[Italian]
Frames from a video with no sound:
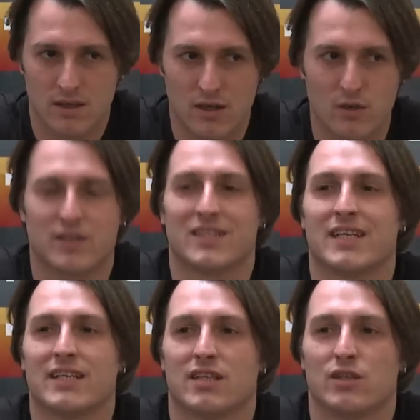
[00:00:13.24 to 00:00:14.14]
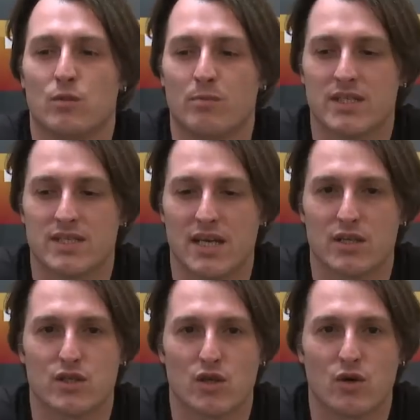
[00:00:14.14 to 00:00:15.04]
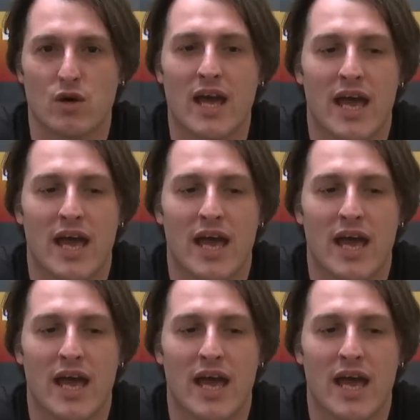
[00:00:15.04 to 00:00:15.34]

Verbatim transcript: Allora, si tratta di un messaggio